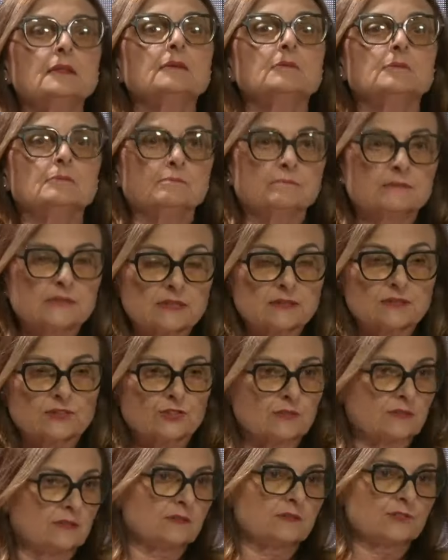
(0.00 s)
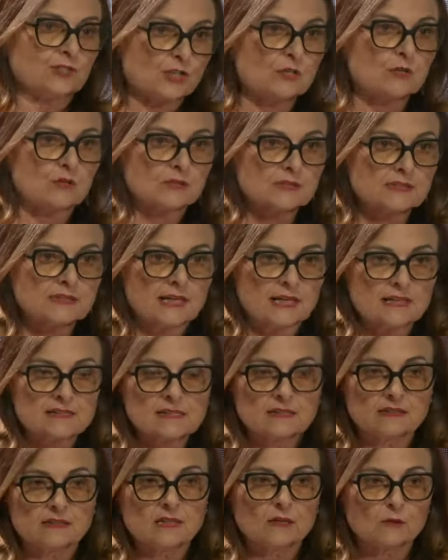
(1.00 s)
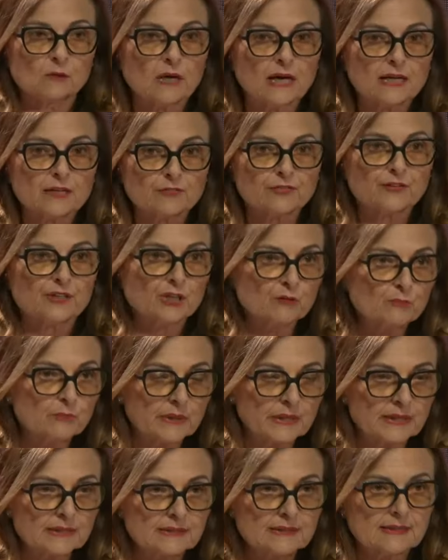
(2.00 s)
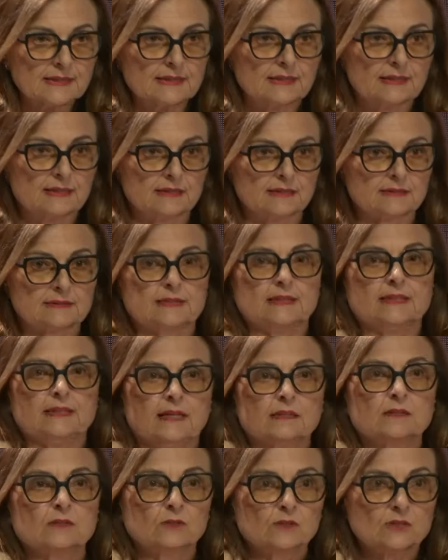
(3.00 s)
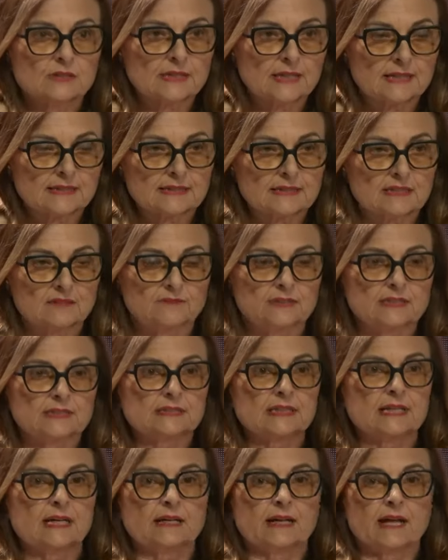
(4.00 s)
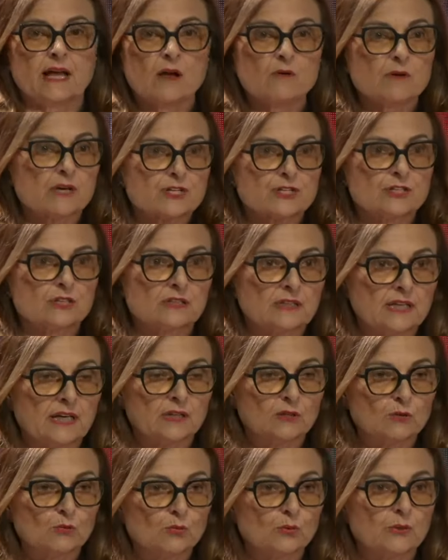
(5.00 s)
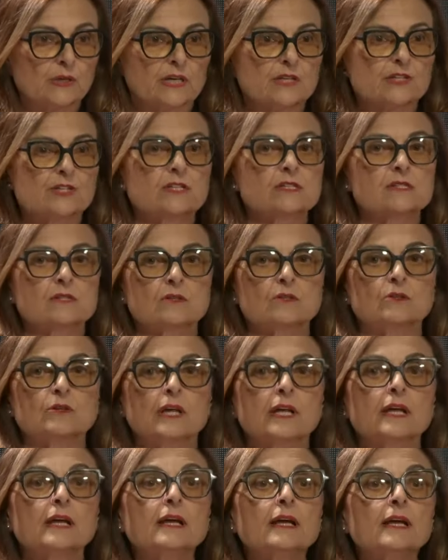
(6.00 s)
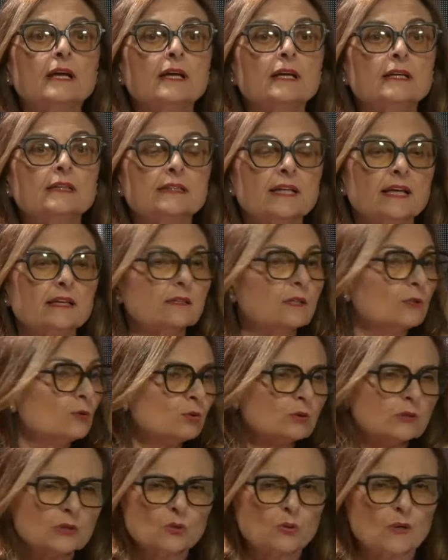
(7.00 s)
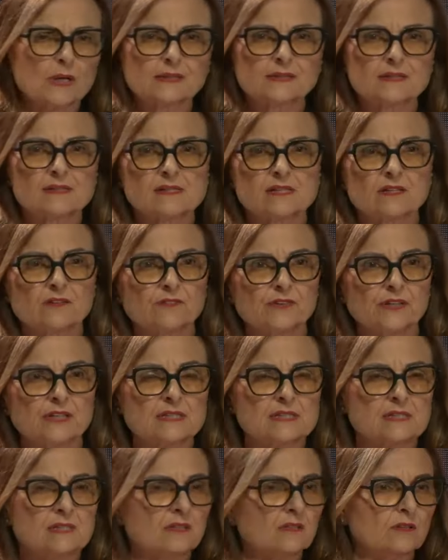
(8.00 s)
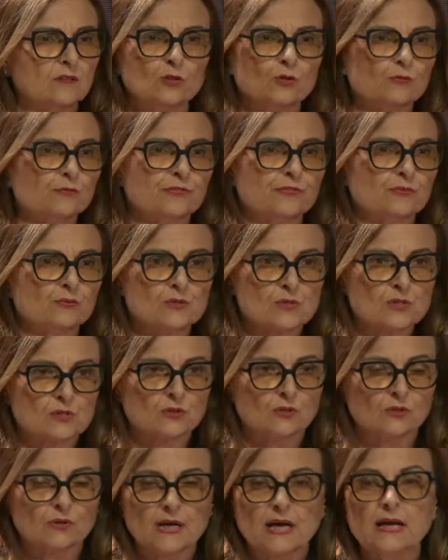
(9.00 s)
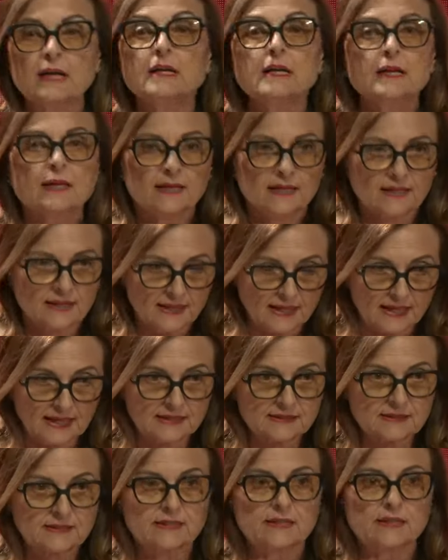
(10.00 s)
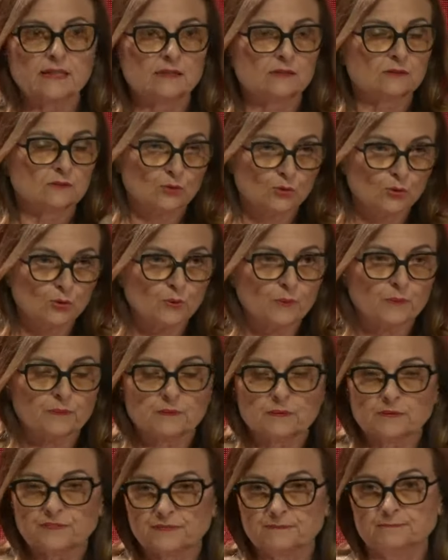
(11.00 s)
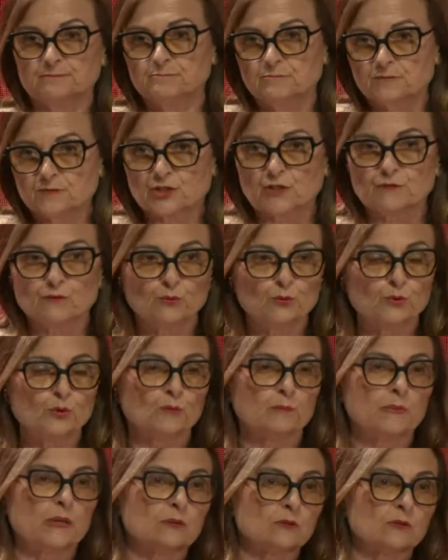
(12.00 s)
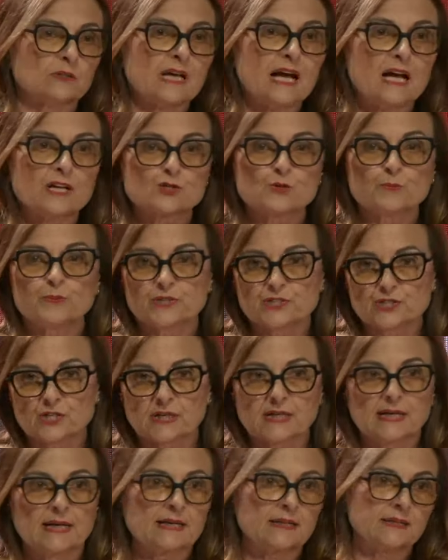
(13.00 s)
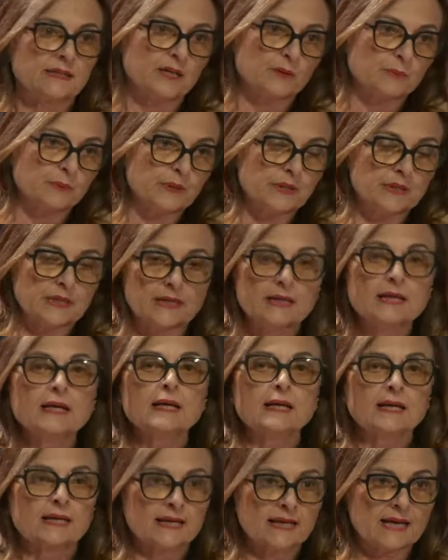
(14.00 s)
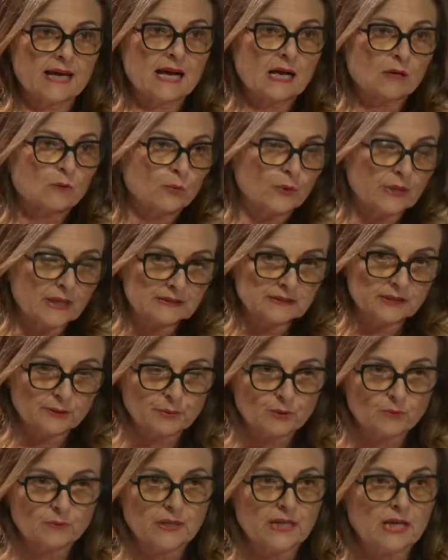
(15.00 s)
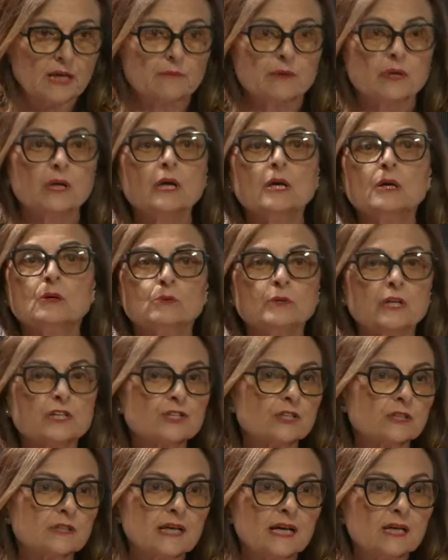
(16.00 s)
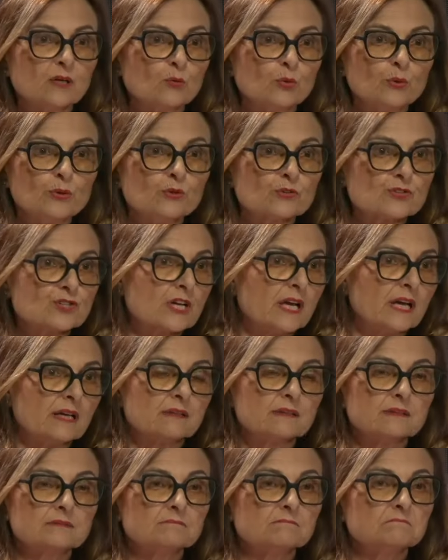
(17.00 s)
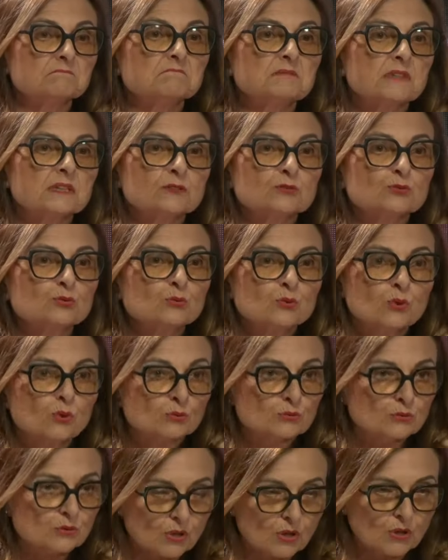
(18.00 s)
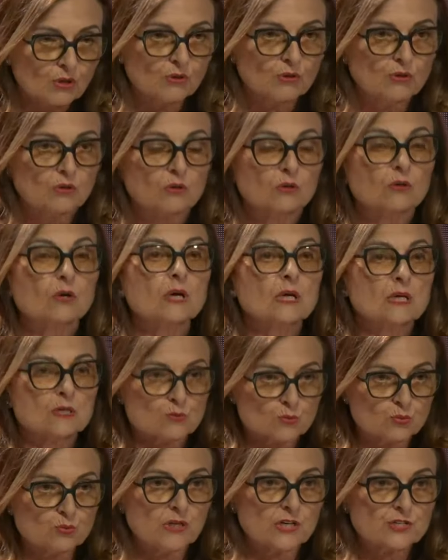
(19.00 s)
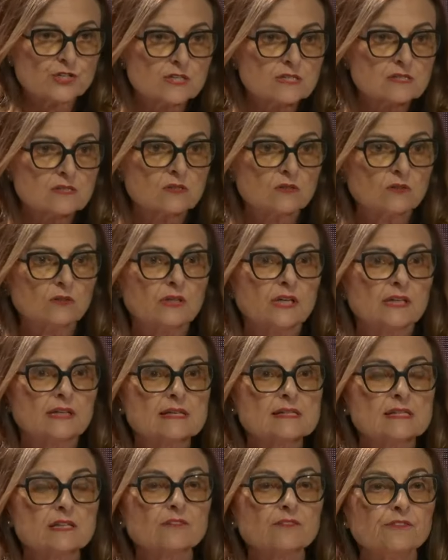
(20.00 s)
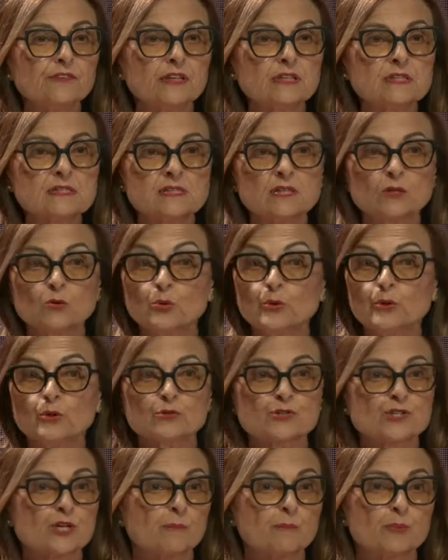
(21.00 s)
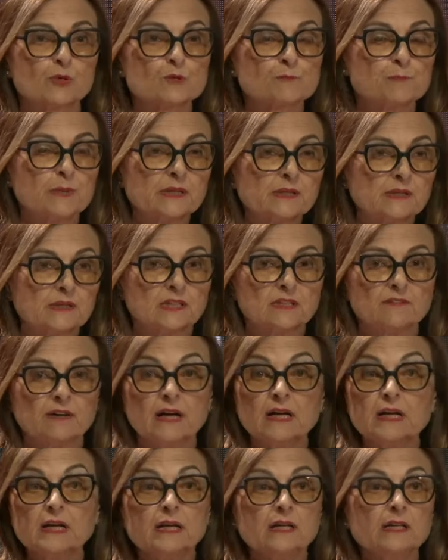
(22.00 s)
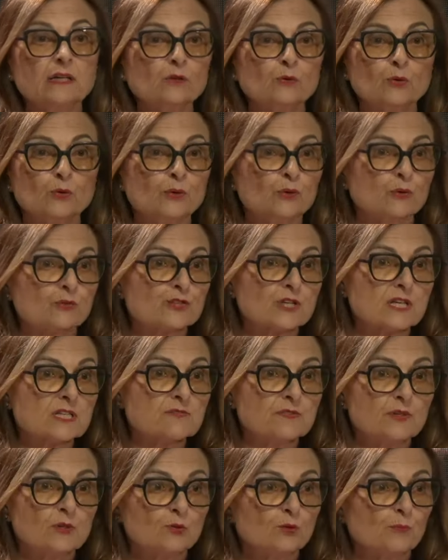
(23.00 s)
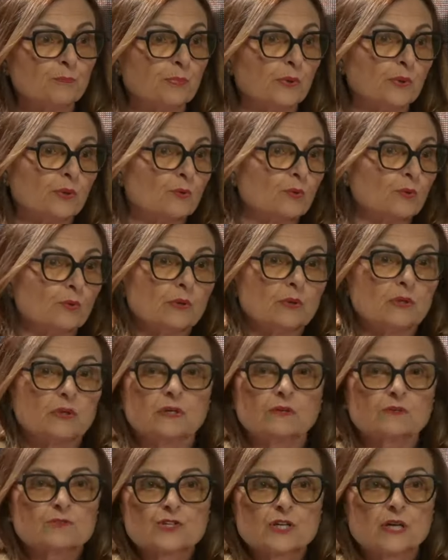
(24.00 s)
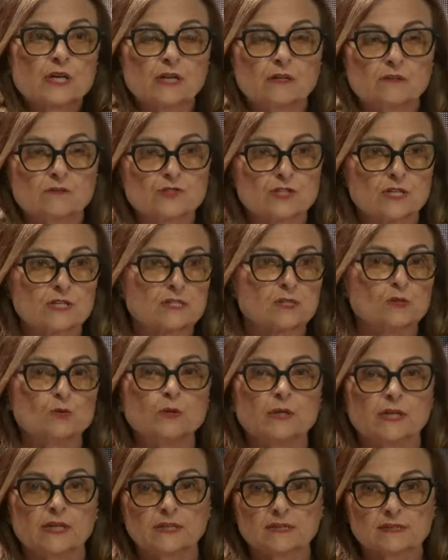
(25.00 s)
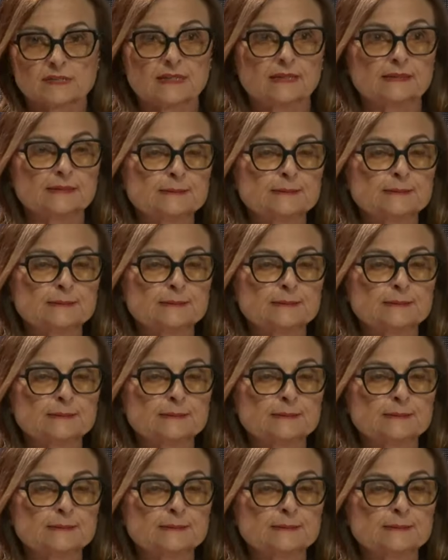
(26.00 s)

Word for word: mm, circostanza della quale finalmente eh, si è accorta anche l'avversaria, è una città in cui la gestione de, di tutti quanti i servizi non funziona e anche do, eh, mm, c'è cioè, voluto il ballottaggio per cercare di capire che acque ha dei problemi. Una città in cui non c'è mm, nessun controllo sulla gestione dei servizi, in cui non c'è prospettiva, in cui non c'è sviluppo, in cui non c'è sicurezza.